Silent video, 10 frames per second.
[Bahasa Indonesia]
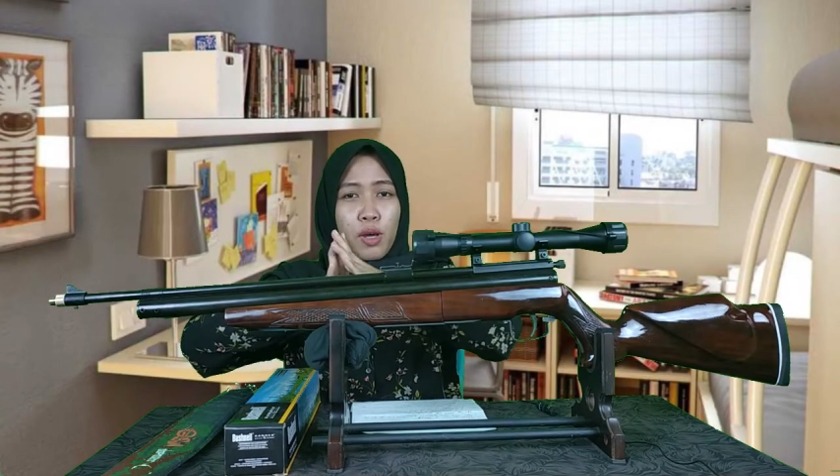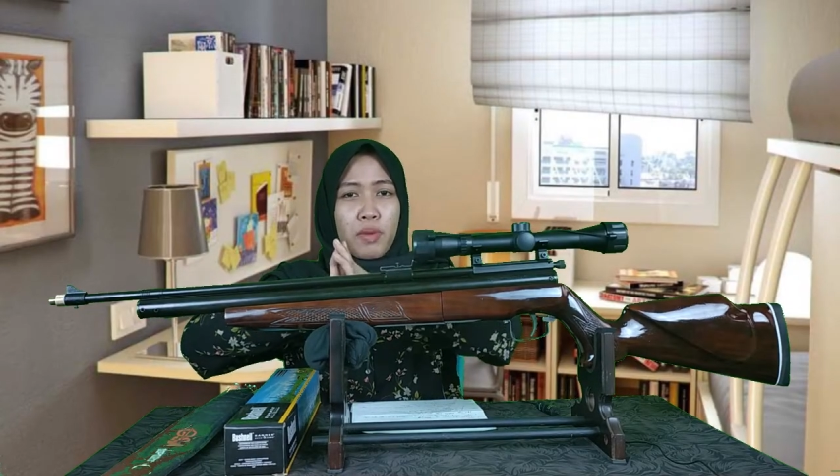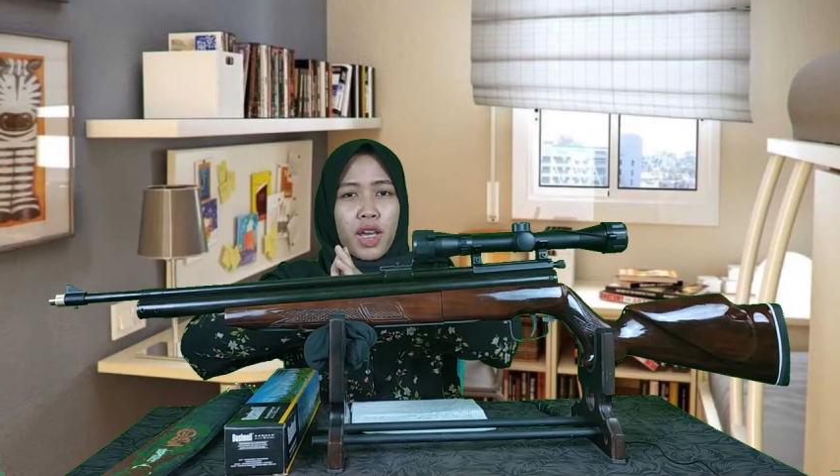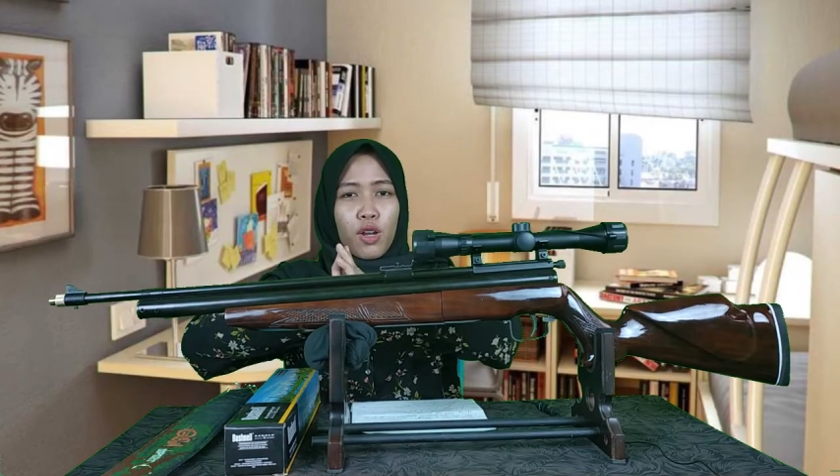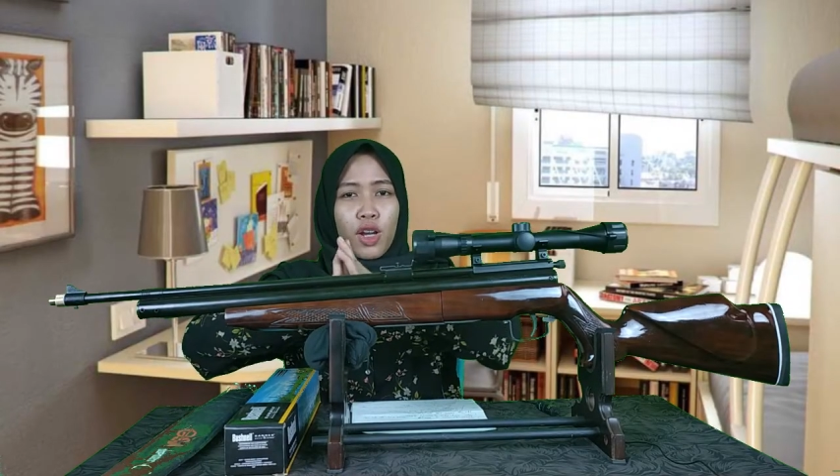
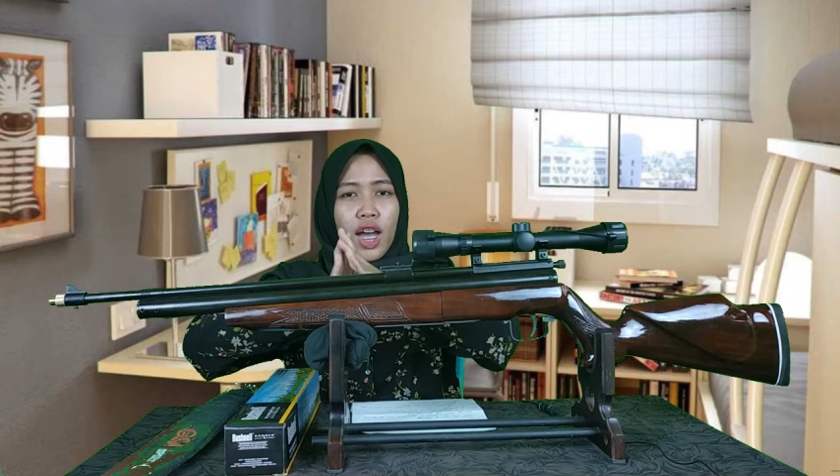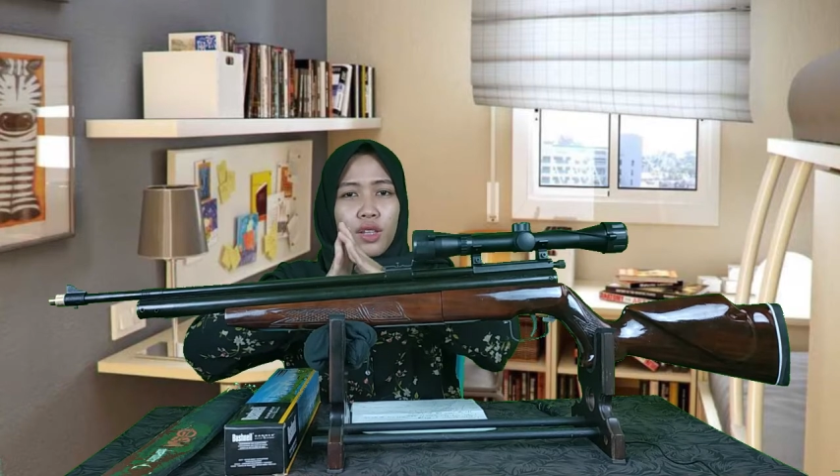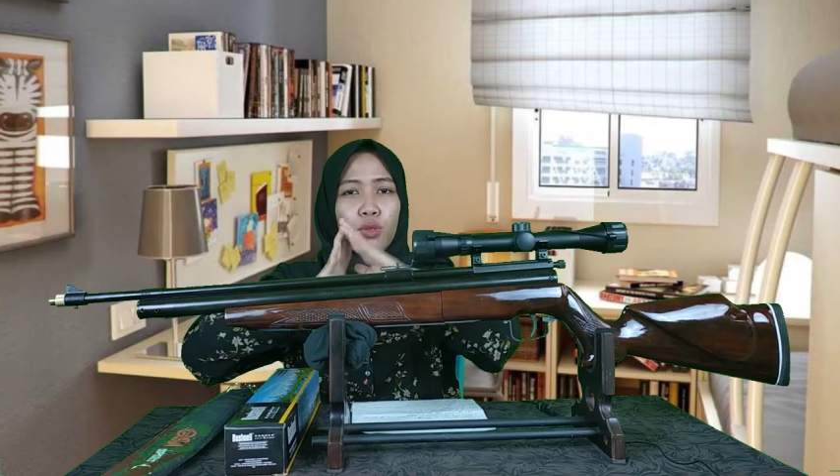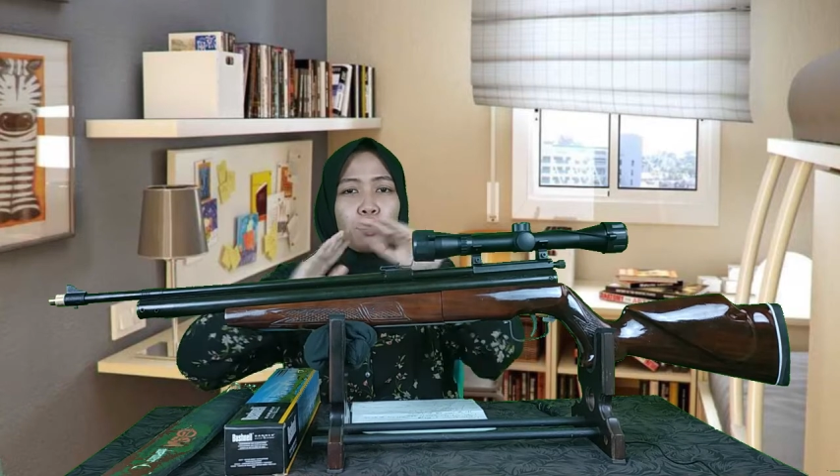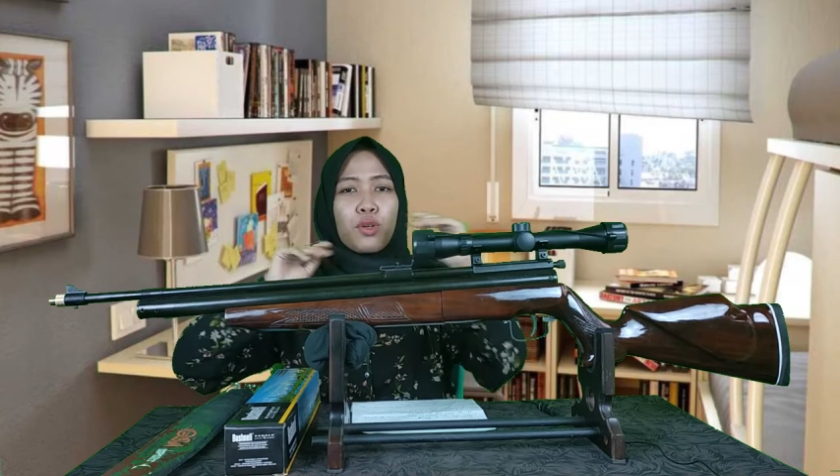
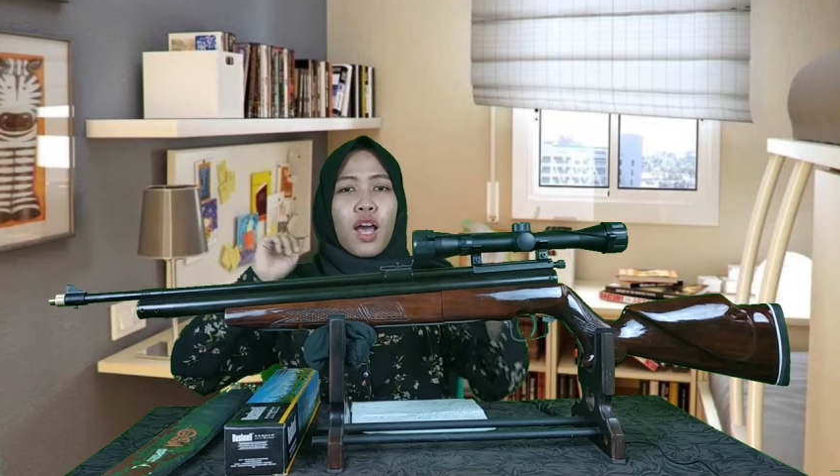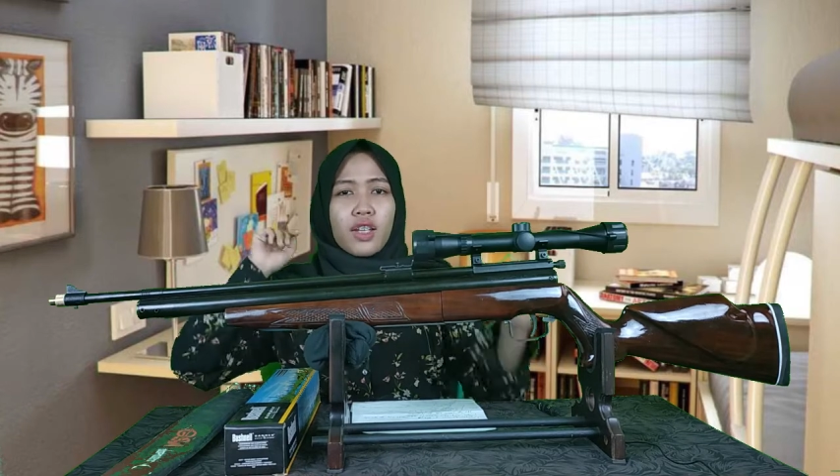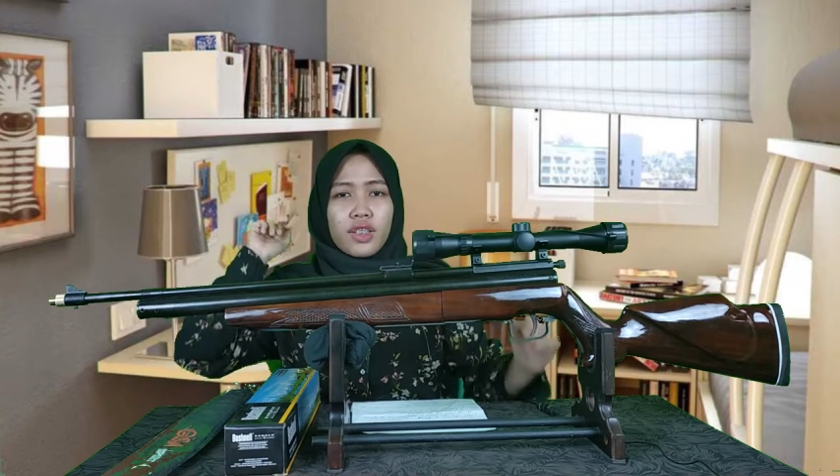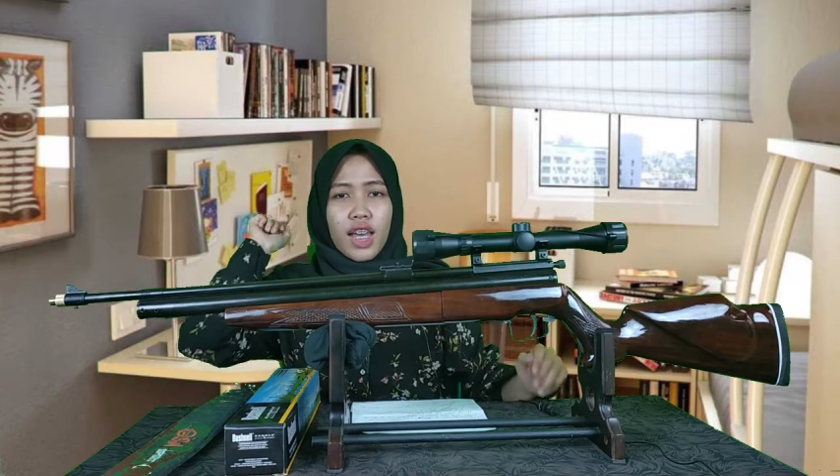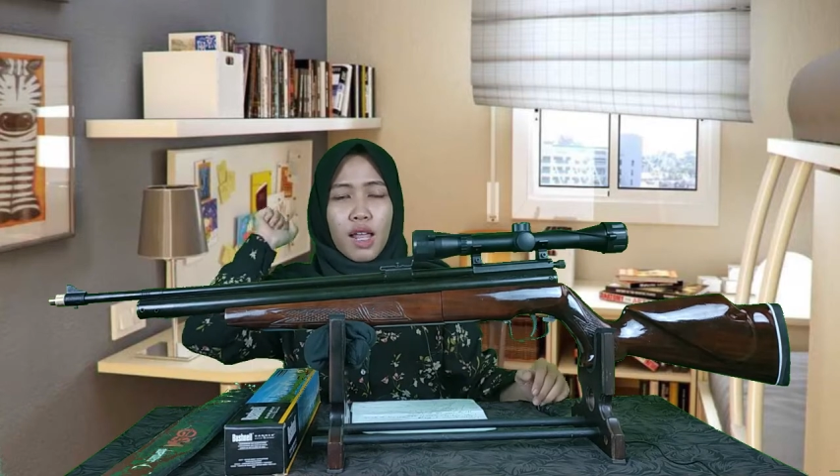
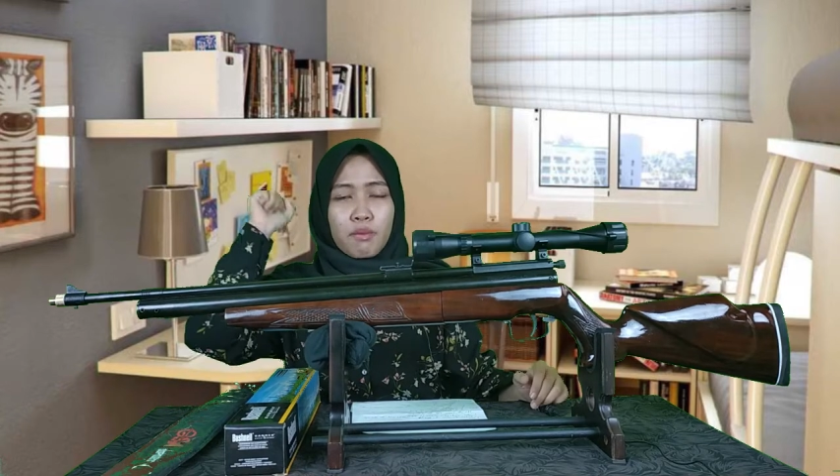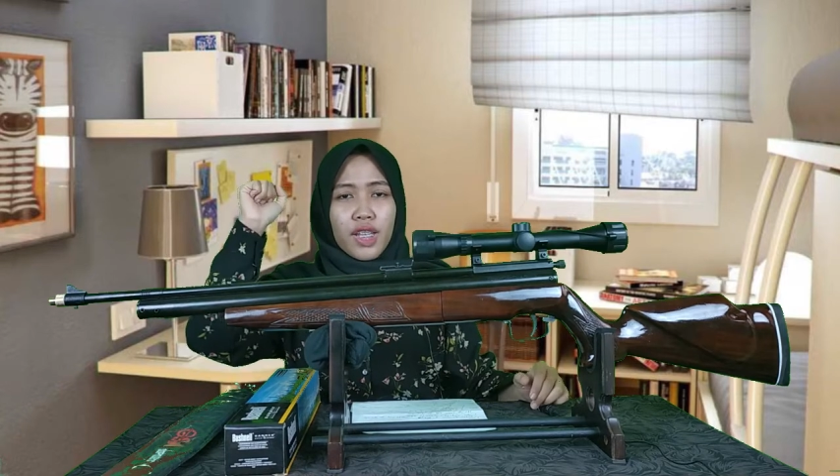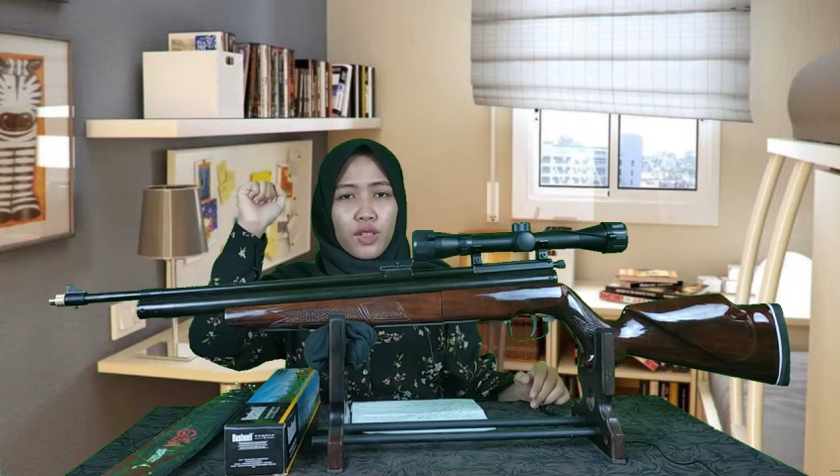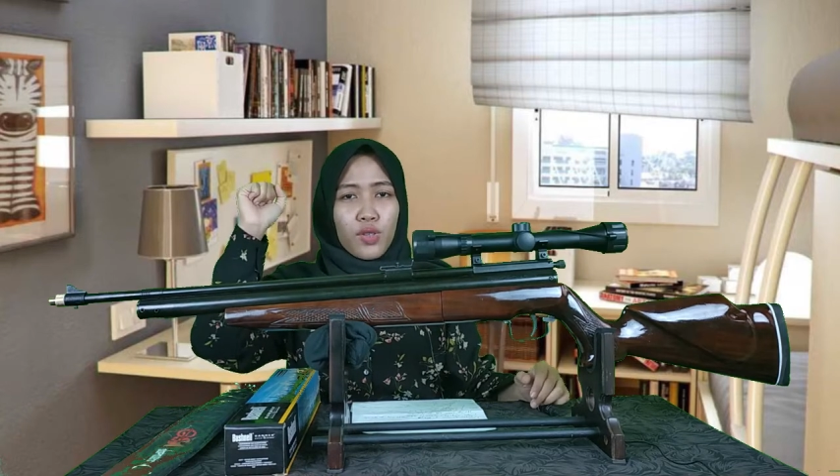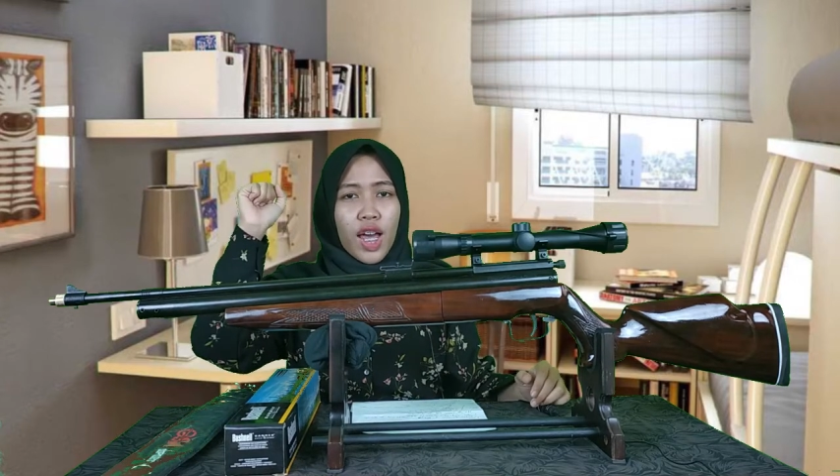wabarakatuh
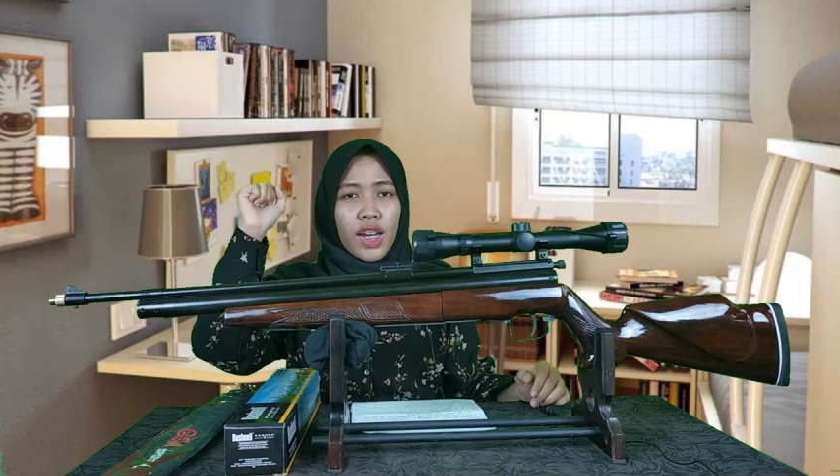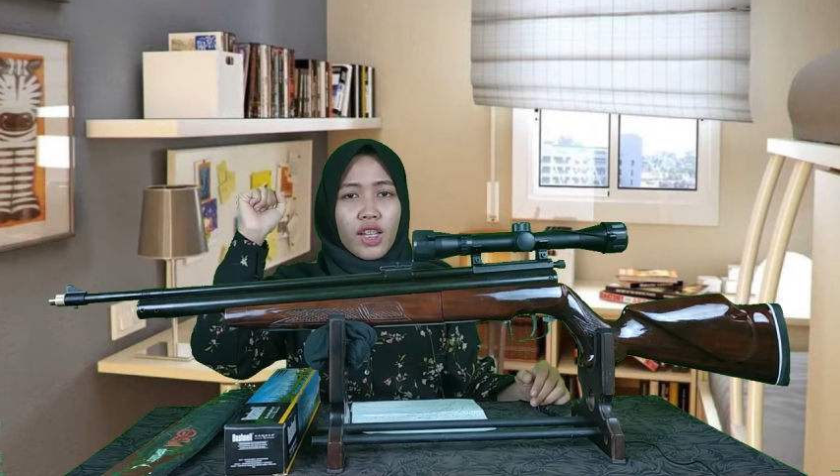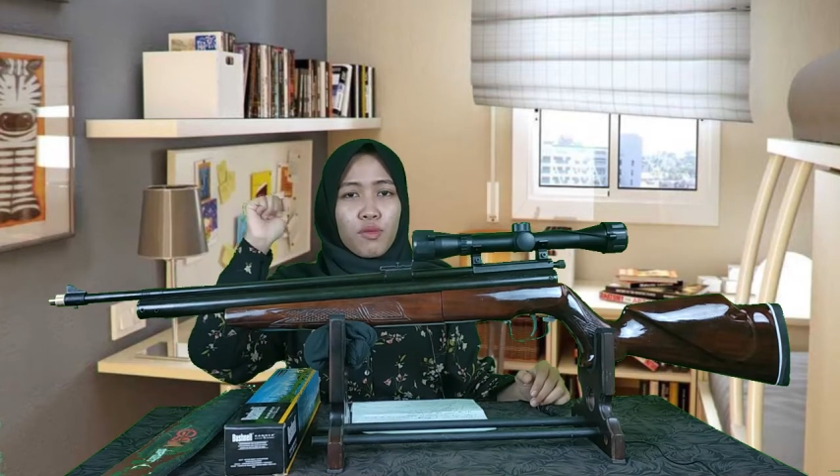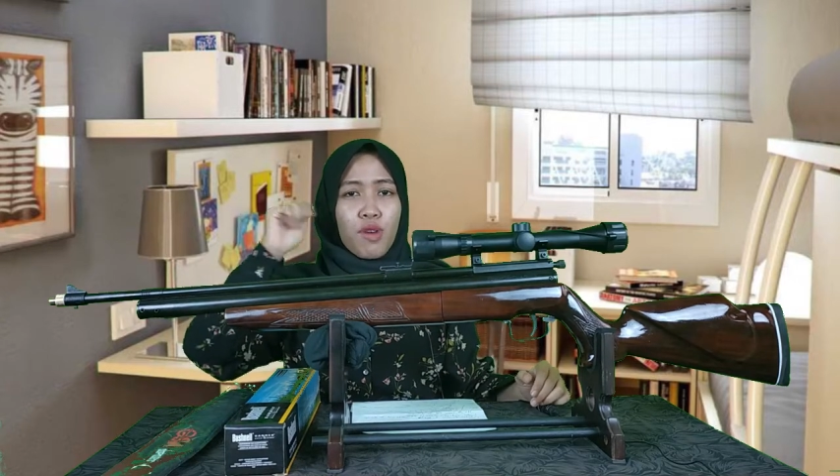Salam satu laras